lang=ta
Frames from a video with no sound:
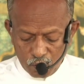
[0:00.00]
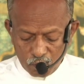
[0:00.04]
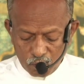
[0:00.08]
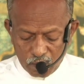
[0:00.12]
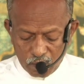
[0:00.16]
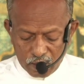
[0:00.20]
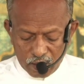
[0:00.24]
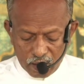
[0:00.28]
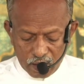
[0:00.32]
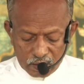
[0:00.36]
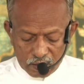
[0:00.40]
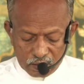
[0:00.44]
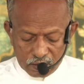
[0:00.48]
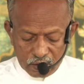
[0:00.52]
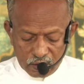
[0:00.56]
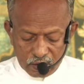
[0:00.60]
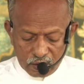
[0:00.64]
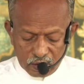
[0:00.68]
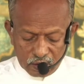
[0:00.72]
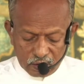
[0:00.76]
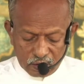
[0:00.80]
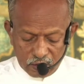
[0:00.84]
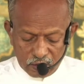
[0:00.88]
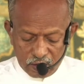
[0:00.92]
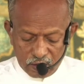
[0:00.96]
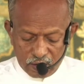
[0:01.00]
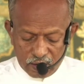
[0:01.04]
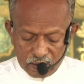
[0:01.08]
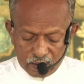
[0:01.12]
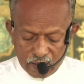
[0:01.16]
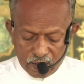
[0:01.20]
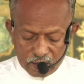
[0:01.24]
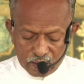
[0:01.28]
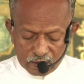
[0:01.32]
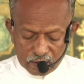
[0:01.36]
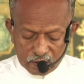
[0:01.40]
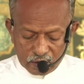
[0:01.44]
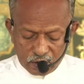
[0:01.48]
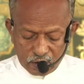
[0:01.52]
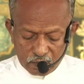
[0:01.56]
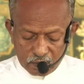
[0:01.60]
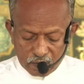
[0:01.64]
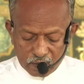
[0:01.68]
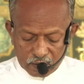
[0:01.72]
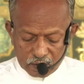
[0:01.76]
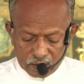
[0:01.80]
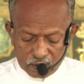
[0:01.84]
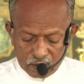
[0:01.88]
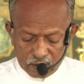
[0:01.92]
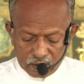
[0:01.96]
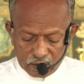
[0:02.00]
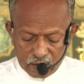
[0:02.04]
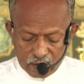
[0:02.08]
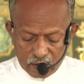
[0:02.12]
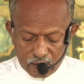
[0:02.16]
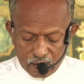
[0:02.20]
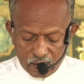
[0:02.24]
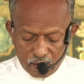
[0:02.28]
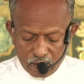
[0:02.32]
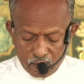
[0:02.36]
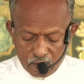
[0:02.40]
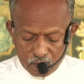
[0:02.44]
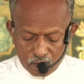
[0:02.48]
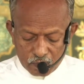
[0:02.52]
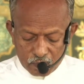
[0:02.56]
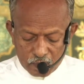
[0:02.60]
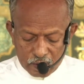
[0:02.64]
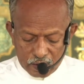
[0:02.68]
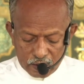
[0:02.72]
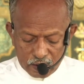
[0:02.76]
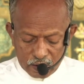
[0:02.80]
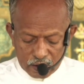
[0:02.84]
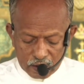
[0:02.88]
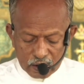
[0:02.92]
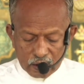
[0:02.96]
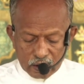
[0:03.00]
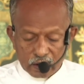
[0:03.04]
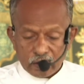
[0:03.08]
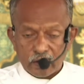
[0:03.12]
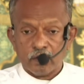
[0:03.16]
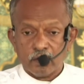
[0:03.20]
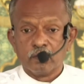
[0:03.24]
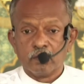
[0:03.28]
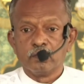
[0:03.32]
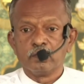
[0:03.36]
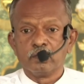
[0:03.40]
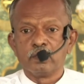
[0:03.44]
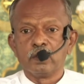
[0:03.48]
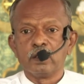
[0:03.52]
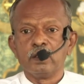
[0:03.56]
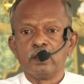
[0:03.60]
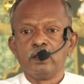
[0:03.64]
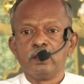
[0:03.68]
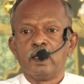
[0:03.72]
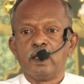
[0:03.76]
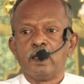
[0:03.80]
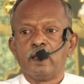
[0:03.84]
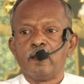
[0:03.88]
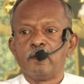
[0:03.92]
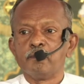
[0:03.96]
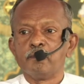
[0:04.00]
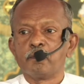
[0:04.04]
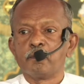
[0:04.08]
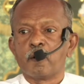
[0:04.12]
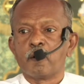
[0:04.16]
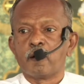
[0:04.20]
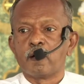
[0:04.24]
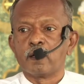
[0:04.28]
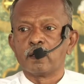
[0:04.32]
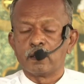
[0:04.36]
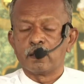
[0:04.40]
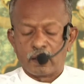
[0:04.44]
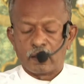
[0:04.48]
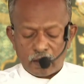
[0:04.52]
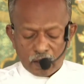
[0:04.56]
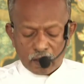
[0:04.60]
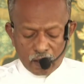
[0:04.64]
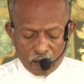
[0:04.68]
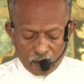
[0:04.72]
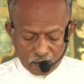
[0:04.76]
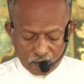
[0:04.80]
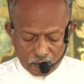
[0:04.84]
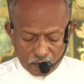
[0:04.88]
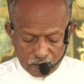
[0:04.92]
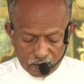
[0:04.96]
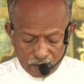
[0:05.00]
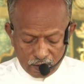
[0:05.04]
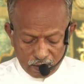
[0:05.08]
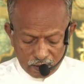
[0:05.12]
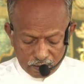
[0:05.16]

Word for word: வனாந்திரத்திலே நடத்தி வந்த எல்லா வழியையும் நினைப்பாயாக